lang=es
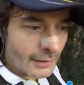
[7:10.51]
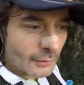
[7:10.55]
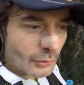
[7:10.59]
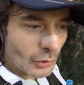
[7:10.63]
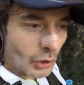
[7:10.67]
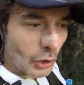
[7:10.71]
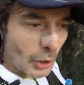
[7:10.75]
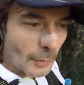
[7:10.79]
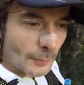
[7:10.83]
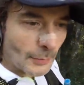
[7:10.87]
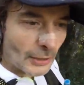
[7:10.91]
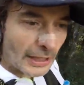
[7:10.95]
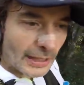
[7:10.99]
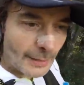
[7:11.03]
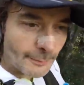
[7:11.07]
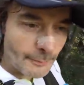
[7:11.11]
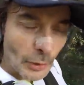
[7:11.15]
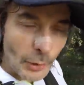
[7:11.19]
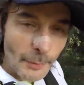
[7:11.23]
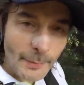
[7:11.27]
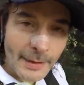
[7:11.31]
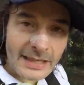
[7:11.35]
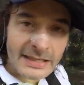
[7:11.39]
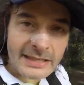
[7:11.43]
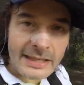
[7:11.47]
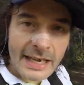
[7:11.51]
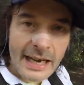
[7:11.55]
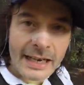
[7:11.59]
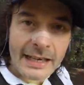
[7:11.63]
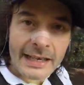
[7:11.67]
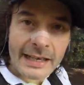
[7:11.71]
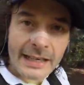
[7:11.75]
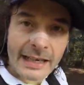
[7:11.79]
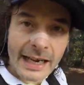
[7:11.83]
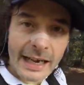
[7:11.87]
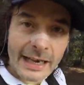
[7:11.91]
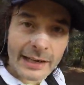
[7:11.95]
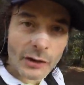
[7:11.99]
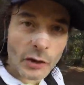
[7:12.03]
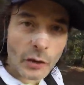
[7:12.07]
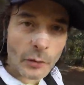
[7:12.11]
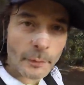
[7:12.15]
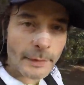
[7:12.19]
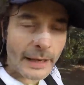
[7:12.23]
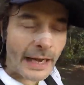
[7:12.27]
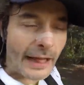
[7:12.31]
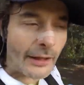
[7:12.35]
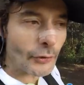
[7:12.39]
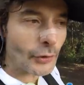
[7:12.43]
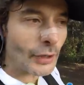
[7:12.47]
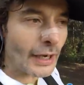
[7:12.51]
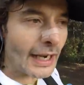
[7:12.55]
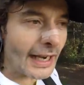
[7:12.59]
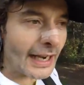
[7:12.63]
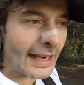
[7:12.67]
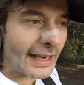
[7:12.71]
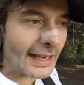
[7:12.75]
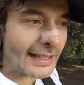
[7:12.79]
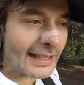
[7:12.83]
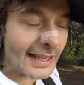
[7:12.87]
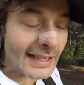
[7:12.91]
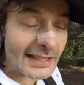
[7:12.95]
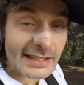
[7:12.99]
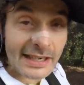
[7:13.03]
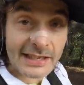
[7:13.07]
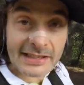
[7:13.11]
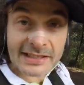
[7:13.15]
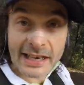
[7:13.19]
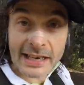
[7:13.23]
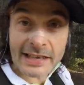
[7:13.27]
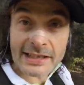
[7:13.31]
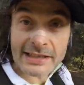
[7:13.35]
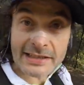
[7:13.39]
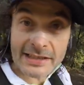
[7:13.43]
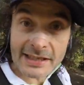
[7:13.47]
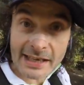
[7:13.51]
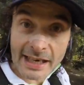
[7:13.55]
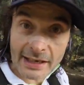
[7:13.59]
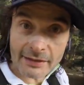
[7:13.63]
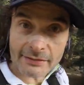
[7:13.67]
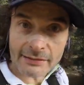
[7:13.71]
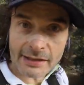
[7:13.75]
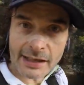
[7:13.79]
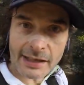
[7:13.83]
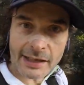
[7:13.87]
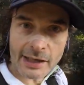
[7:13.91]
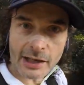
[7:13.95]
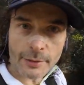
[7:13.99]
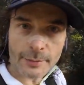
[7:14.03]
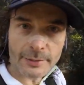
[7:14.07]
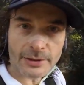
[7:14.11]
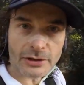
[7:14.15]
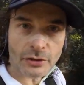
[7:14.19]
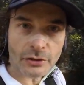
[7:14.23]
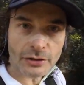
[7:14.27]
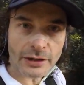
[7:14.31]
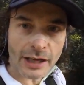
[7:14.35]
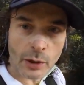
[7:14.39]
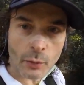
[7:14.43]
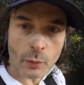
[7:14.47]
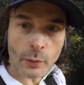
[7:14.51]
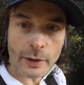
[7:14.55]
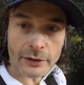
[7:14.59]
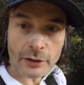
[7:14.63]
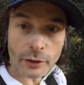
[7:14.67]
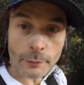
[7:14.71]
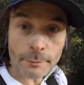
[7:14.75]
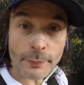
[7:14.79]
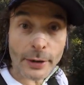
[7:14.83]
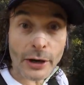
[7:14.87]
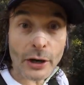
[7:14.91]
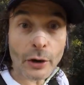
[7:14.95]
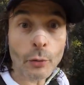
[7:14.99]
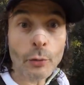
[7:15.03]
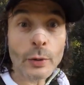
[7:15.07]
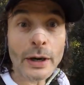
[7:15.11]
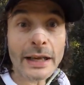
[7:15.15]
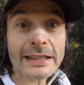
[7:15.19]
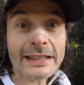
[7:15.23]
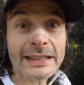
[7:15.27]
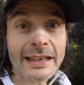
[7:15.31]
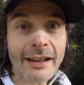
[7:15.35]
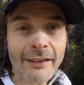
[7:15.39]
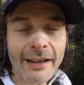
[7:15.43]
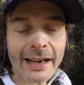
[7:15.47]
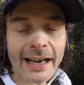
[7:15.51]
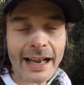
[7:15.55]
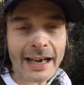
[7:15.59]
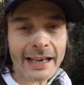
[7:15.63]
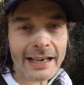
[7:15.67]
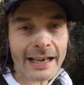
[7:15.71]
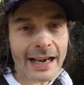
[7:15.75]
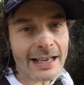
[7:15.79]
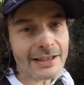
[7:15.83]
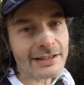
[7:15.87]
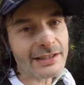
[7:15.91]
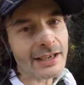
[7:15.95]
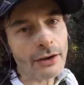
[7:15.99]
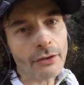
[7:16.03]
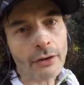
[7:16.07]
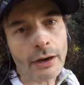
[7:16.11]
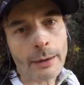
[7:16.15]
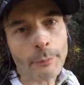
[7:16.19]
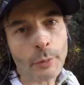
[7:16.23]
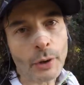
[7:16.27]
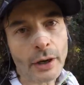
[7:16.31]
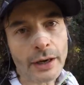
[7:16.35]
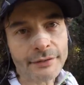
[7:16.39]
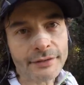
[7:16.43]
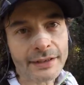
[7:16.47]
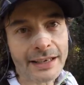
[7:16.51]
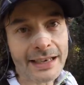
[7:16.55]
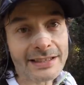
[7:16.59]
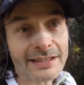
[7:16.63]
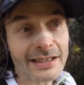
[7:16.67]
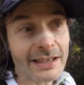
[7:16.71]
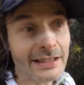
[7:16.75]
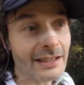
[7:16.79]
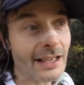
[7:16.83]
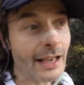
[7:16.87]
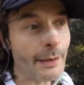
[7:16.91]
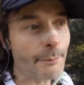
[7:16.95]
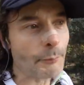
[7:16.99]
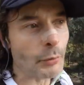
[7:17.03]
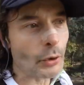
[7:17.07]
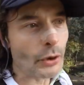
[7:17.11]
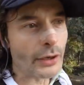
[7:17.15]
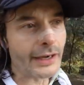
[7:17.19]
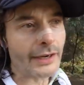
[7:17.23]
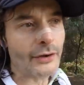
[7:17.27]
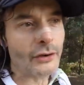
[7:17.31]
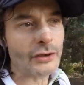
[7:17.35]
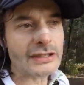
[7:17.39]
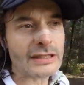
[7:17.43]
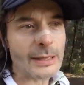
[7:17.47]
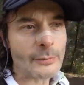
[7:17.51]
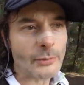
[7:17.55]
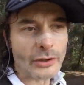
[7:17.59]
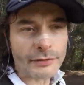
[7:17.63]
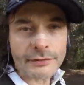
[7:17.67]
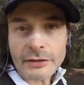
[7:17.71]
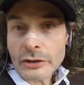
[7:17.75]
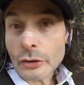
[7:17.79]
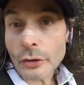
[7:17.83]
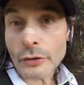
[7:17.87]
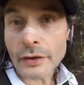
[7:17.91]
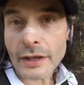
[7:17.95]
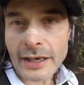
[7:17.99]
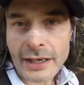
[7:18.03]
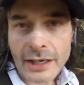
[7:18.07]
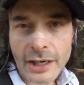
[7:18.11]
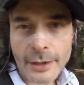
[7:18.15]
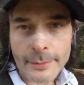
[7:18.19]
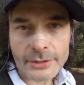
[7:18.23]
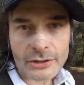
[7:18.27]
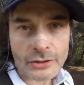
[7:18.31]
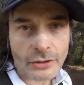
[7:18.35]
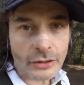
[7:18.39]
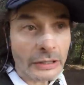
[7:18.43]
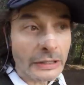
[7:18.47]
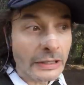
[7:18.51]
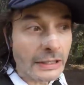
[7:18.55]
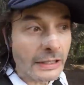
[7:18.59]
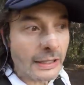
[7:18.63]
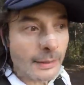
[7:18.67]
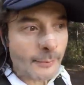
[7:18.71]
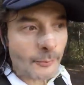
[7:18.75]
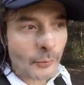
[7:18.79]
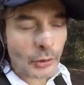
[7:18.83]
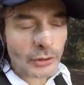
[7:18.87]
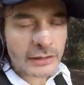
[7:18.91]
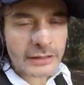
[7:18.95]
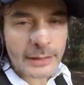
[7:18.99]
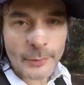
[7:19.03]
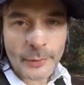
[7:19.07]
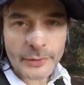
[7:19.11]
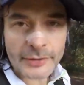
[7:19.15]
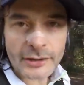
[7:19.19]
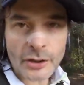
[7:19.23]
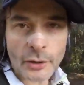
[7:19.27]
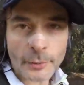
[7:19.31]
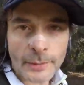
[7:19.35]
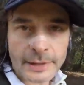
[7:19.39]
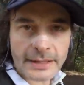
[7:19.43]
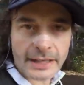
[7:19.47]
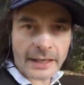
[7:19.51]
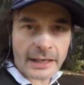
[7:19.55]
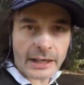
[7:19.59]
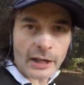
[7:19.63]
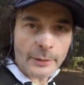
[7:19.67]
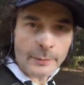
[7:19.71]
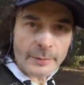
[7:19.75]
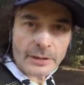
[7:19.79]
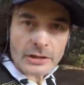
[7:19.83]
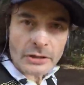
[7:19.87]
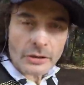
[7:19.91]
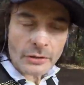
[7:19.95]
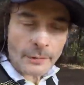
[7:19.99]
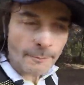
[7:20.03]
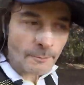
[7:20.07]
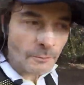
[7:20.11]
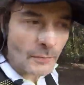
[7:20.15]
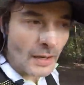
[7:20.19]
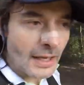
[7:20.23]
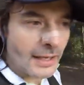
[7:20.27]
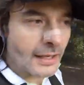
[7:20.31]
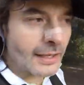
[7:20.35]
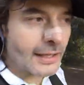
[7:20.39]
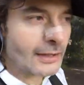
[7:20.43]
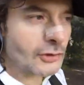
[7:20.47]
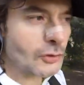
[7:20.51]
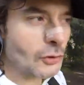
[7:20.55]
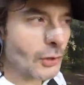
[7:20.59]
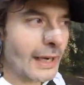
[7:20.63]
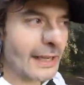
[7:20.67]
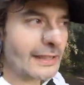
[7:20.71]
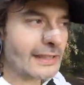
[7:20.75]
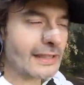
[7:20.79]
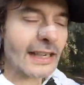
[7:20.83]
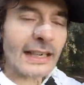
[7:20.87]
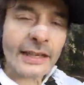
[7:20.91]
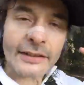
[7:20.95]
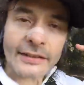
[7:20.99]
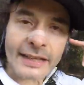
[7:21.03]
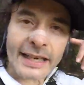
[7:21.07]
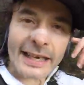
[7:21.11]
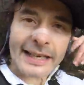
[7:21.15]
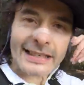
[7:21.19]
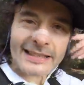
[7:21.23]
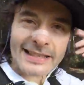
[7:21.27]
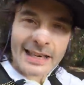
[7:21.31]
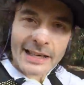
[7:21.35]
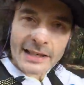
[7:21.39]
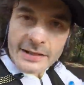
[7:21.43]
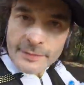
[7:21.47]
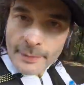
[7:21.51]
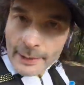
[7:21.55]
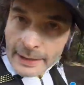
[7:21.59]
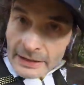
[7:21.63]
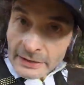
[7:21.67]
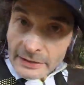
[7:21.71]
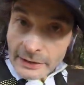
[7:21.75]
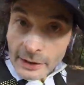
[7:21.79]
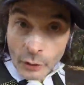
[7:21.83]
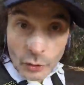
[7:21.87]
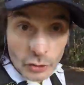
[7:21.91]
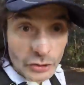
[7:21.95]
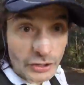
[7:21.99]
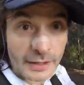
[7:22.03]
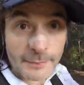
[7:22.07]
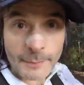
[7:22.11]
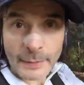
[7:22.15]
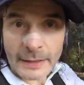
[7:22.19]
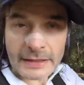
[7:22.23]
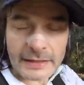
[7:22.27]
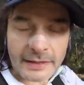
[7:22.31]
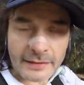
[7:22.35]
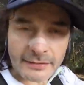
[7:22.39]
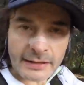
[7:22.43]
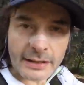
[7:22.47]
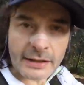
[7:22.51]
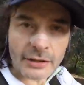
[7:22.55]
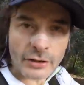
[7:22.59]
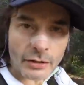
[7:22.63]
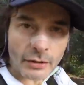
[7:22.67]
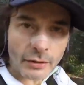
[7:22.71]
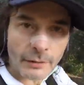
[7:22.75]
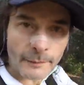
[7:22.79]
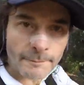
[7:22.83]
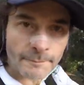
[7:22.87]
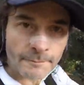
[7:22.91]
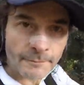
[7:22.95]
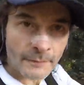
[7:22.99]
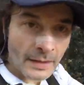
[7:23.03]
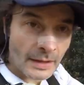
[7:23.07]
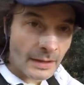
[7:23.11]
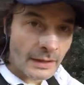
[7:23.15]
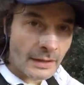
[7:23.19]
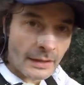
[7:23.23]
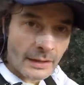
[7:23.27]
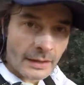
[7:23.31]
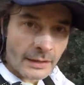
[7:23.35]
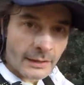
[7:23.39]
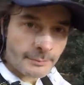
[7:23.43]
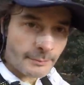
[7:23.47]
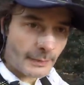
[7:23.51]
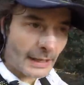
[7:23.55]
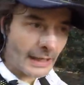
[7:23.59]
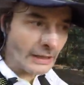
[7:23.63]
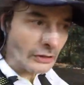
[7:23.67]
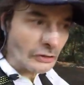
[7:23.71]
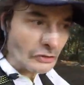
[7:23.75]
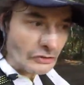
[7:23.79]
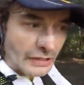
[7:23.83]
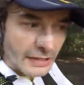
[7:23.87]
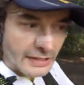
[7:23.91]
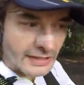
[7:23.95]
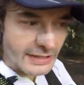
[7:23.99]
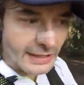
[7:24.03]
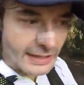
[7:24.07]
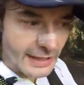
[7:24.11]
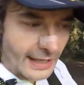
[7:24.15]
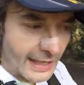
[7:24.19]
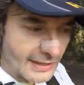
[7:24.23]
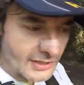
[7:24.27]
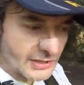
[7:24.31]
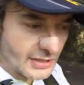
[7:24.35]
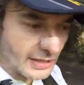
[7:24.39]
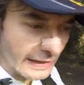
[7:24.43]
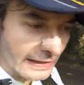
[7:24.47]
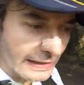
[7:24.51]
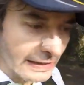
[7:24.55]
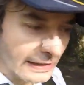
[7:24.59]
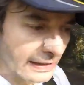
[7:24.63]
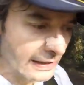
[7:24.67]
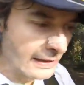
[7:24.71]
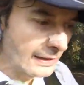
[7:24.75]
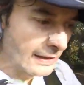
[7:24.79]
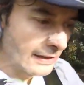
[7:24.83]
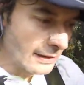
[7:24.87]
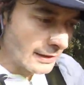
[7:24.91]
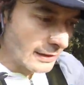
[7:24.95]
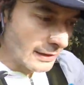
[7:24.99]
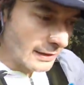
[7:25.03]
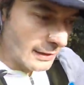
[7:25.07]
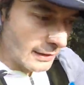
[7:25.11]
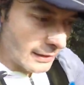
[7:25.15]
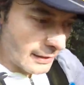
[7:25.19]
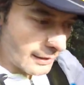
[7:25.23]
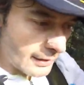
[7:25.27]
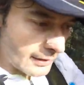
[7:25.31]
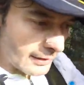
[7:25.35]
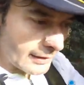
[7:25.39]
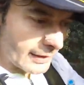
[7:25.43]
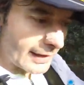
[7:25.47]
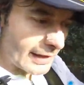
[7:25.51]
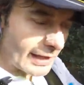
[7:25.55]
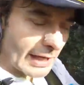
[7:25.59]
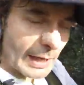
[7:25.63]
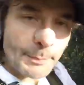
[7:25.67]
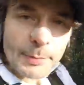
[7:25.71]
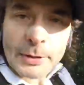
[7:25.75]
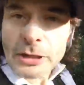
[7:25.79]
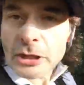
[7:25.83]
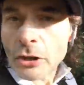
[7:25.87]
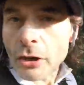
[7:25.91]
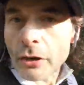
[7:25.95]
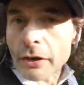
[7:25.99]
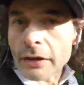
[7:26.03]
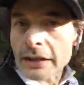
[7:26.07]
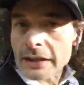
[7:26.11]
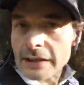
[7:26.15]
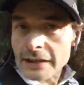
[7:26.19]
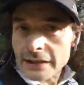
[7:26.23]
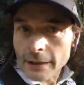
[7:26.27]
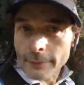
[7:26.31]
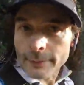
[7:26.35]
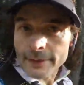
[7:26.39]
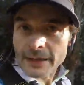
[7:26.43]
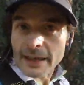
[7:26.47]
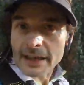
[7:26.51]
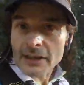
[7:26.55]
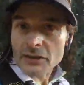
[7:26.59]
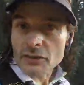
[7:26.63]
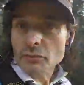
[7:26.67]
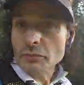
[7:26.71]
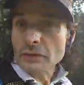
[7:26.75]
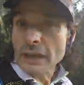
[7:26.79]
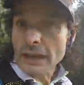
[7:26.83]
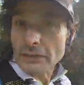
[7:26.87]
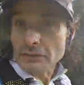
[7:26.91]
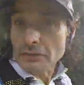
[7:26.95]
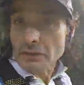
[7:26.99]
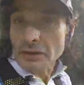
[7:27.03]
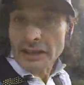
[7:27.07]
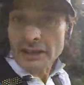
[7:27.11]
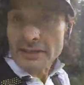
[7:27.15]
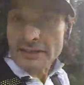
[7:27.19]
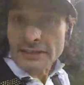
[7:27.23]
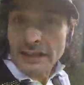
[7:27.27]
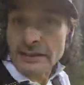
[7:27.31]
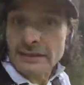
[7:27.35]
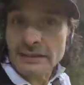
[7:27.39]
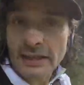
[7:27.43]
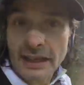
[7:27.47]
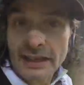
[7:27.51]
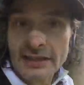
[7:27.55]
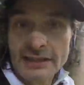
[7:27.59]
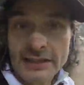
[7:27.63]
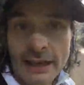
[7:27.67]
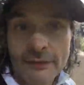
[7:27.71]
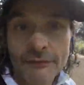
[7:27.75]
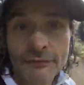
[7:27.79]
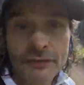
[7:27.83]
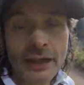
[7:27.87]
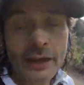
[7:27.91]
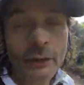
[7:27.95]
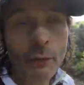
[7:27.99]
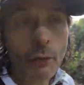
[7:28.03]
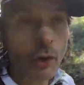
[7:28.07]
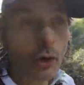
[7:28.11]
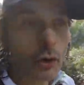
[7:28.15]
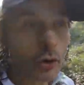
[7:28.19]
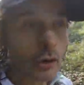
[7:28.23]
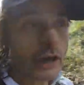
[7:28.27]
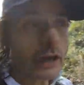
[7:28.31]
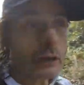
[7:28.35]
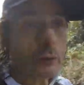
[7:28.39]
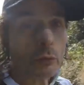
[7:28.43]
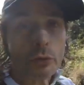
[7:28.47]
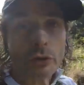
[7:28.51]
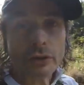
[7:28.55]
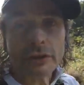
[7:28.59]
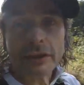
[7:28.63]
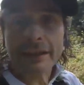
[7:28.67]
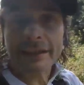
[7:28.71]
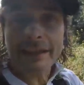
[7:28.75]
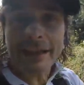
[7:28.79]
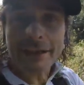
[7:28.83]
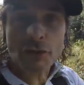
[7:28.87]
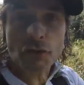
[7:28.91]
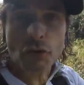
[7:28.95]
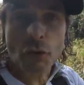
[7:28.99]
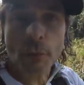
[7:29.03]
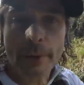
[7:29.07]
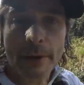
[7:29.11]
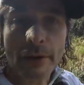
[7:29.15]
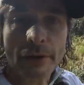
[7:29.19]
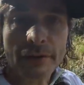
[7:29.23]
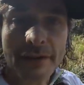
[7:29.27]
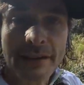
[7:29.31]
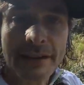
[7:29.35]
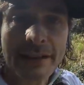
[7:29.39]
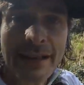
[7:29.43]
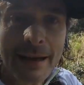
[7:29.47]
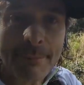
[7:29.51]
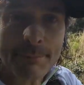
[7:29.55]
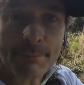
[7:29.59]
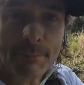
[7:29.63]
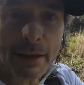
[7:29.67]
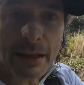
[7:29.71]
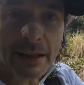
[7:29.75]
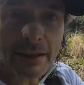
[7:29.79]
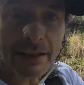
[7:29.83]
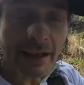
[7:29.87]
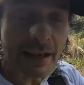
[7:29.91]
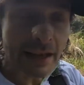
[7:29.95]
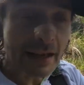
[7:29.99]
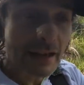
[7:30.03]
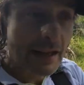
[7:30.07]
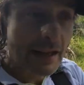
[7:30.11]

Luego, por ejemplo, más tranquila, recuperadora, la harías a 6.10 el kilómetro, de acuerdo, pero una tirada larga ya no la puedes hacer a 6.10 porque no estamos haciendo 10 kilómetros, porque estamos haciendo 20 kilómetros. Entonces la tienes que hacer a 6.20 o 6.25, ¿vale? O sea, sería así. Eh, repito, y de verdad que es un dato que está interesante, luego cada uno tendrá su velocidad media,